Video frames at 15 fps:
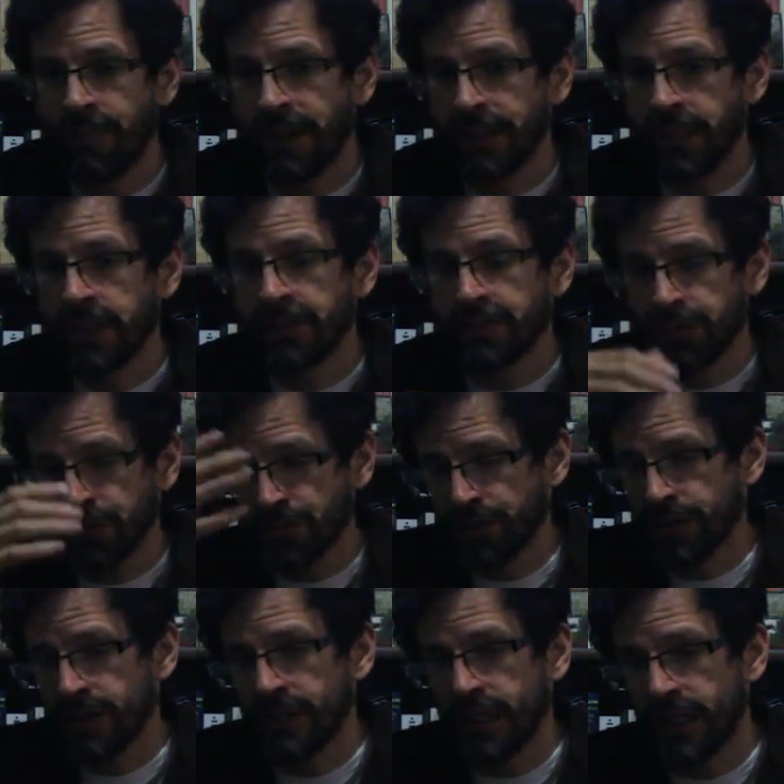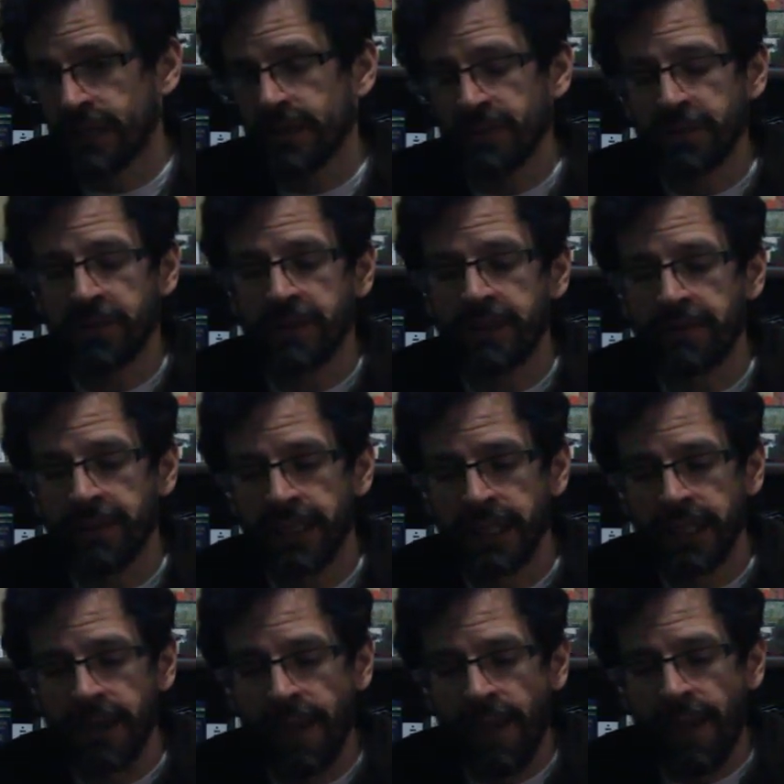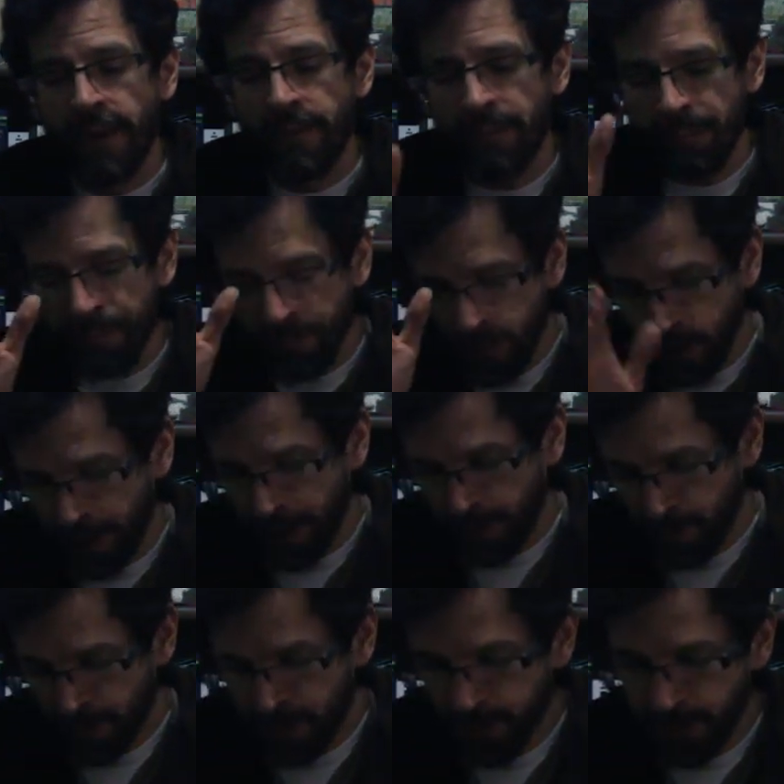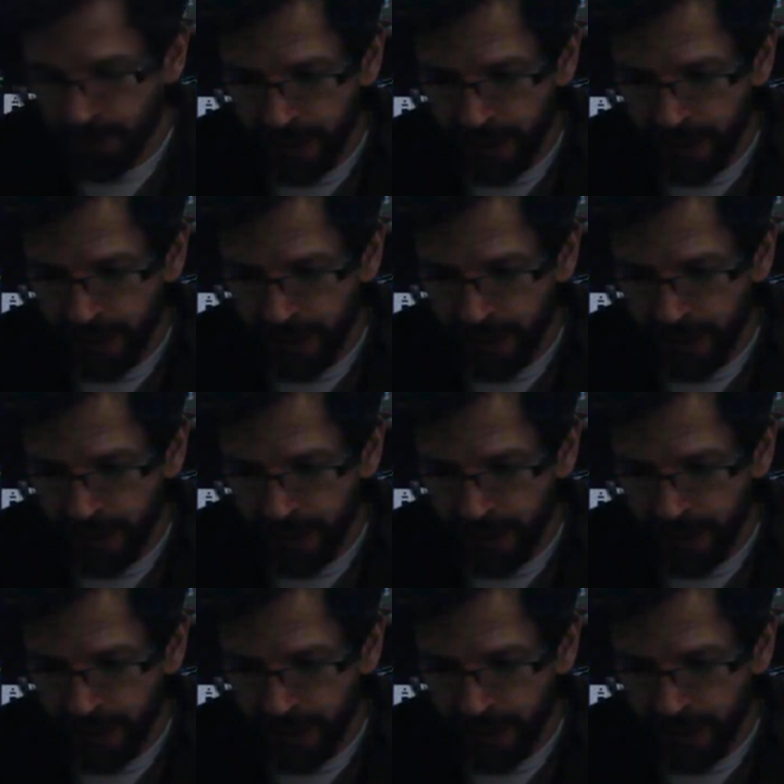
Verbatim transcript: parte de la introducción está ahí disponible. Bueno, el punto